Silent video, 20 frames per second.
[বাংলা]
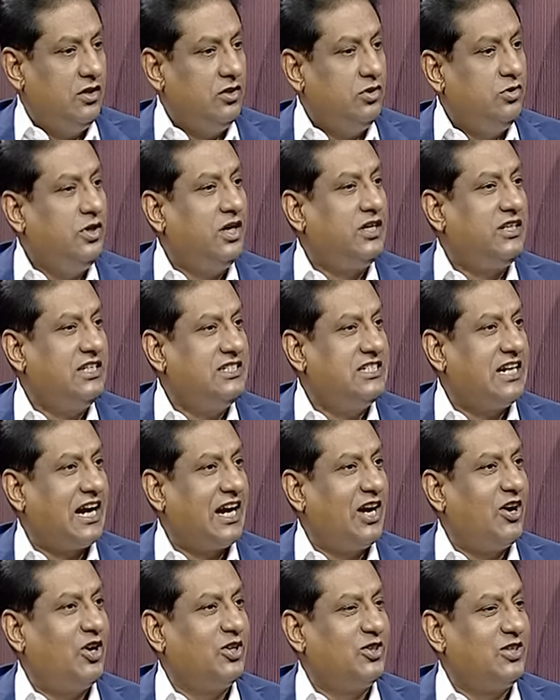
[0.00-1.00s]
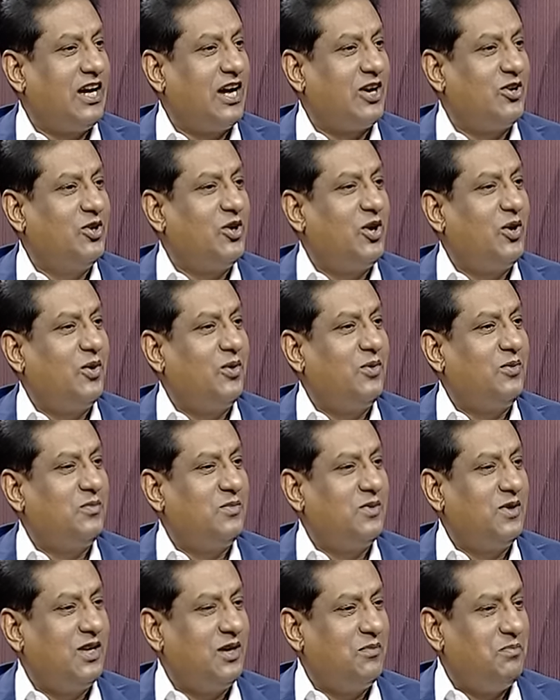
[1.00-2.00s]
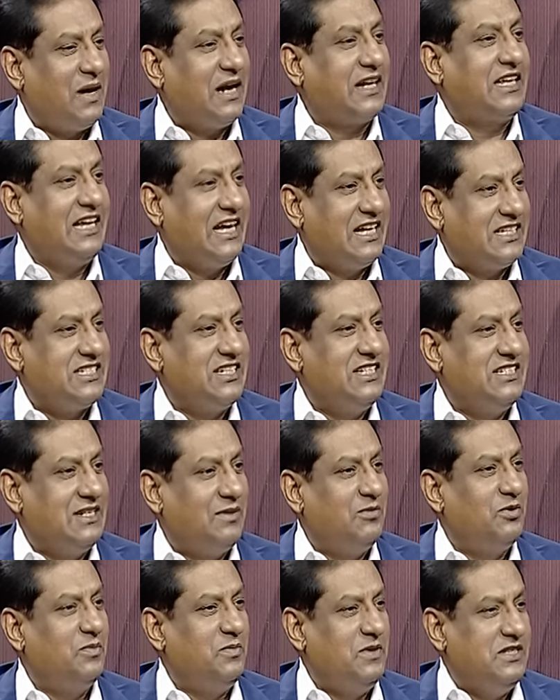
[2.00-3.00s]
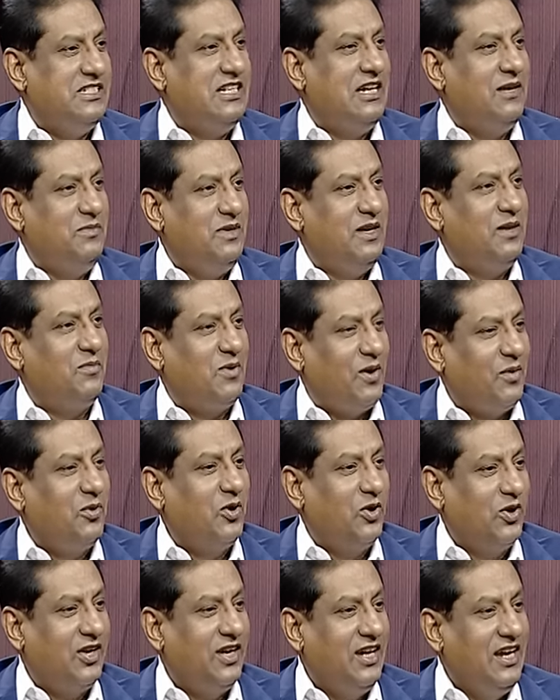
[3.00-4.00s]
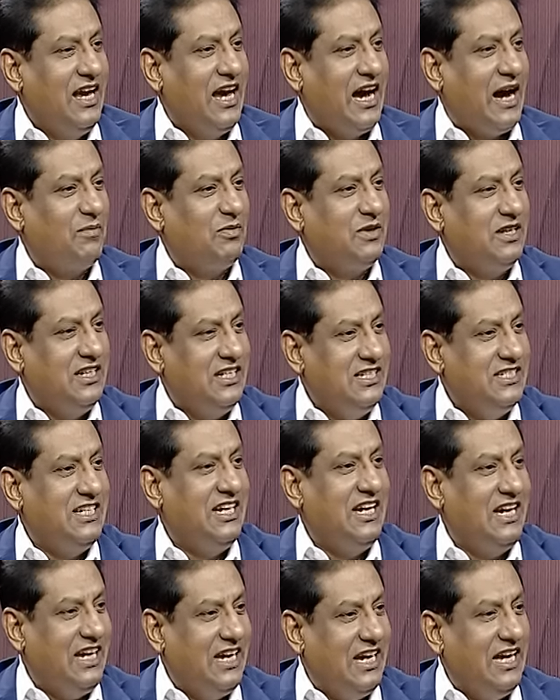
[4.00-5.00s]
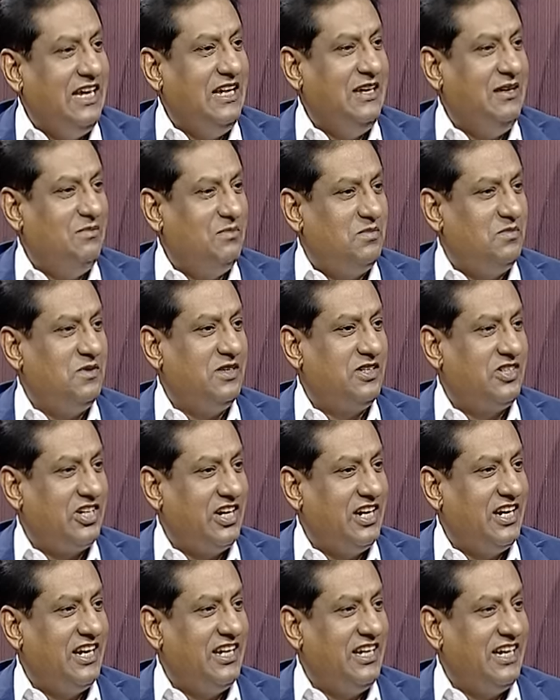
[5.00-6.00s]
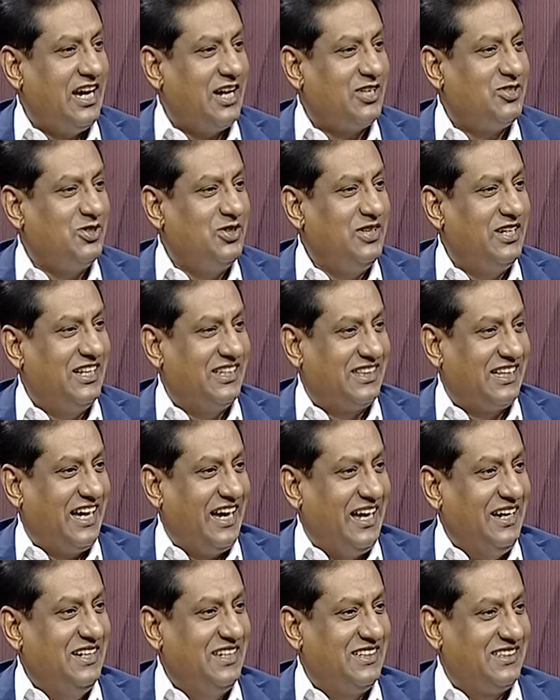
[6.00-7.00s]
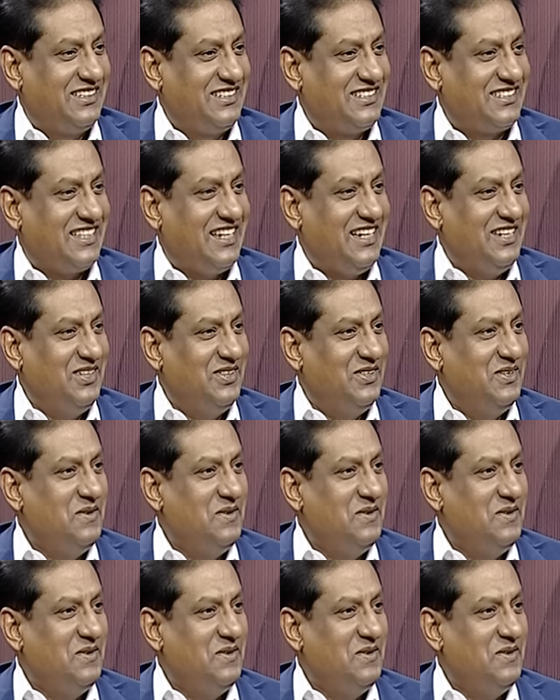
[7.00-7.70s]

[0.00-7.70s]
দু একটি জায়গায় হয়তো এখনও বাকি আছে যেমন বিজিএমইএ ভবন আপনি নিজে এই ট্রেডেরই একজন নেতা বিজেপি